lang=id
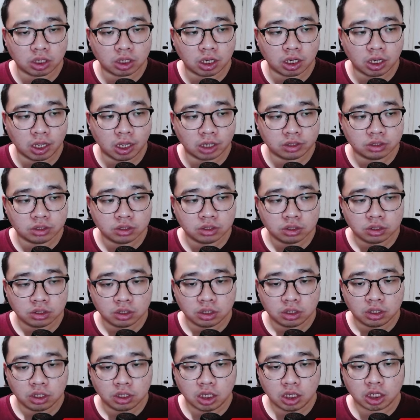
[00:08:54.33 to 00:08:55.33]
kita lihat.
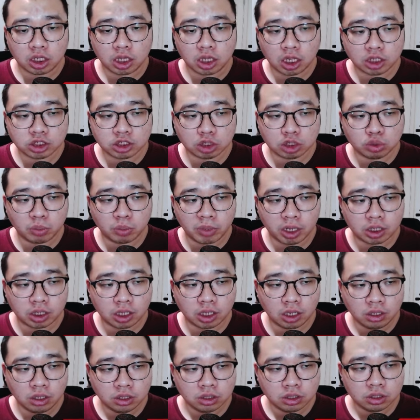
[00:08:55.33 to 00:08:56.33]
Dikit lagi satu menit
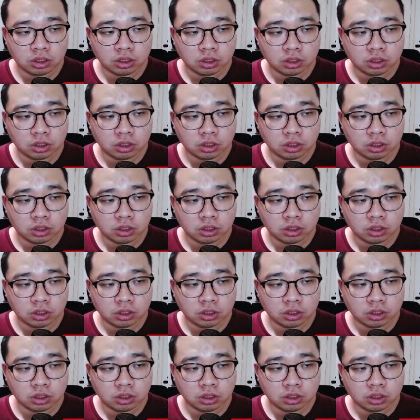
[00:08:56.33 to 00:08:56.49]
ya.